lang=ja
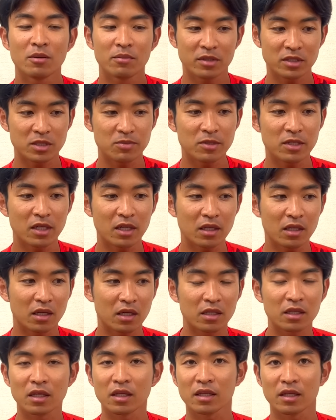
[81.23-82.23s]
まあ、市民
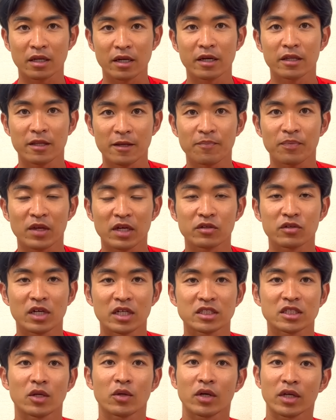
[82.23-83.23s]
ランナーの方だったらね、あのい
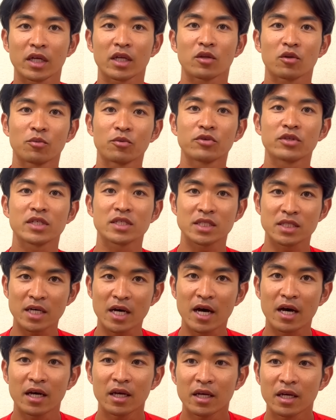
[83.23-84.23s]
らっしゃるかなと思うんです
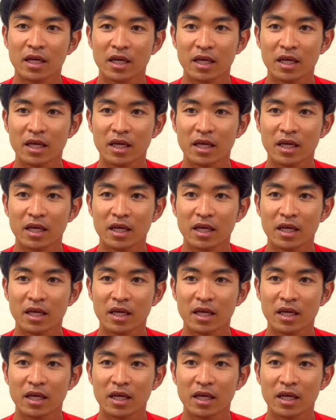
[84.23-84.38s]
が、